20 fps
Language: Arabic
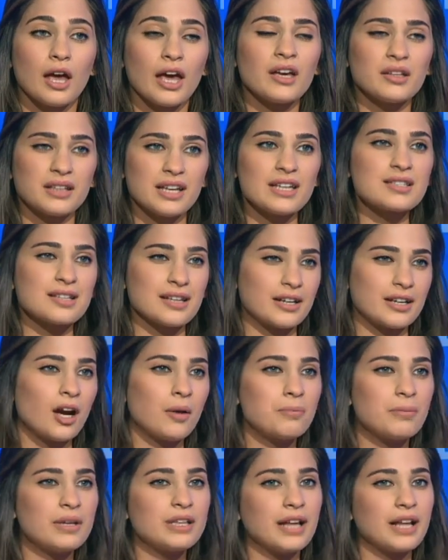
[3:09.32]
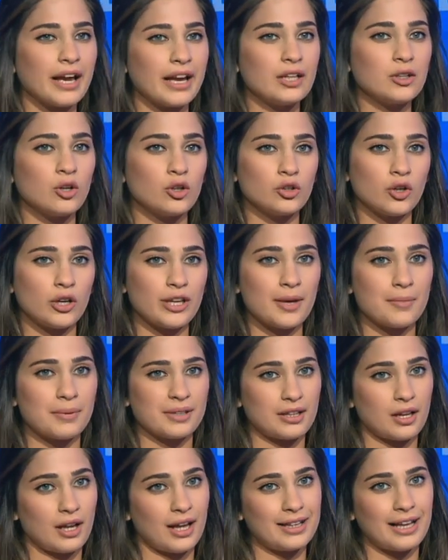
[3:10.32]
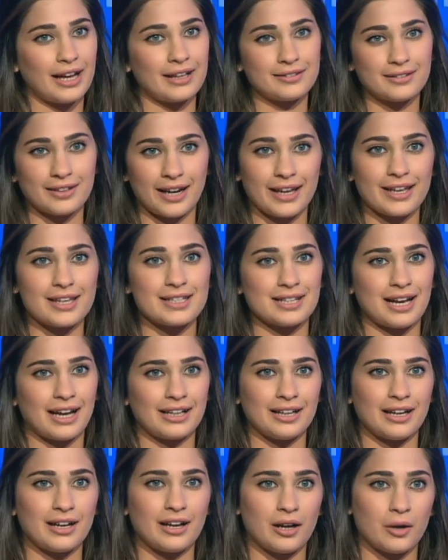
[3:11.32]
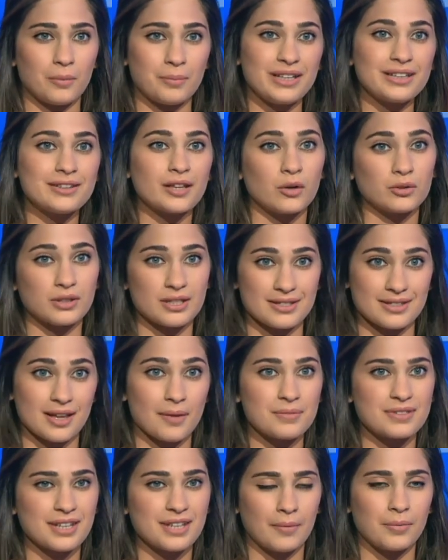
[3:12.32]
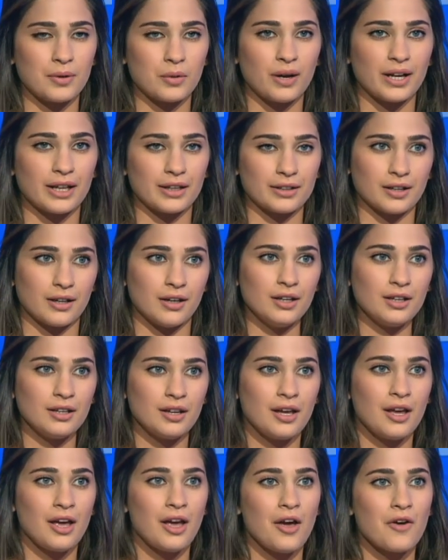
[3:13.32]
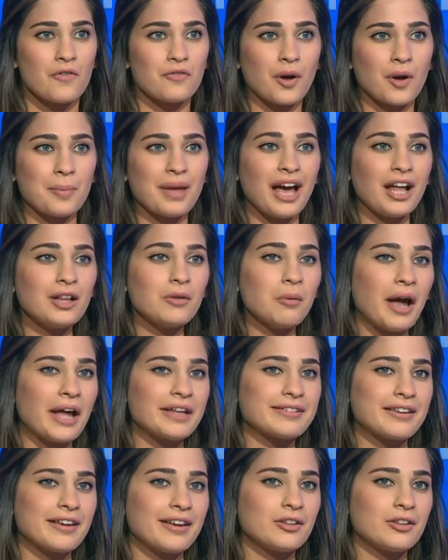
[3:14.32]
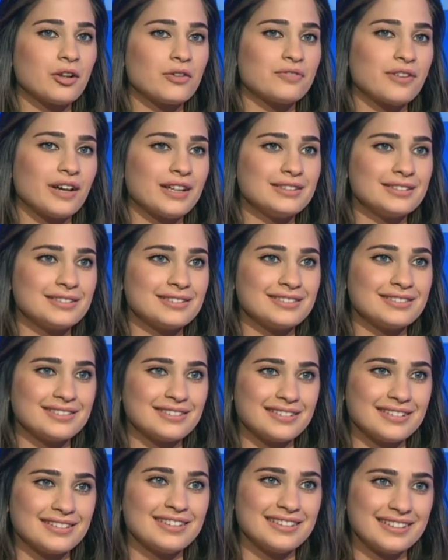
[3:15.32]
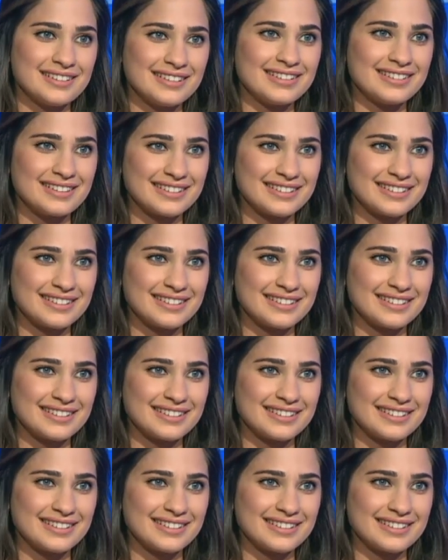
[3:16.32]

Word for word: ايه ناس قراب منا قالوا انه هي بدها هلا تركز على بنتها وتستمتع بوقتها فبهالوقت شكلها تعودت على الخيانه او